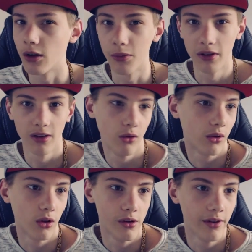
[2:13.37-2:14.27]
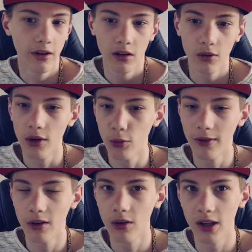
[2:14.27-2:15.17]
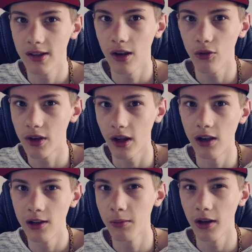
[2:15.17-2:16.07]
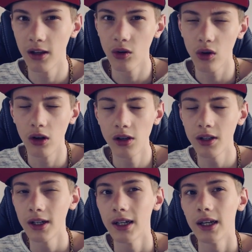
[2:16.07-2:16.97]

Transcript: Ich glaube, die ist ja nur in Köln, ne? Nur die Video Days sind aufgeteilt in Berlin und Köln.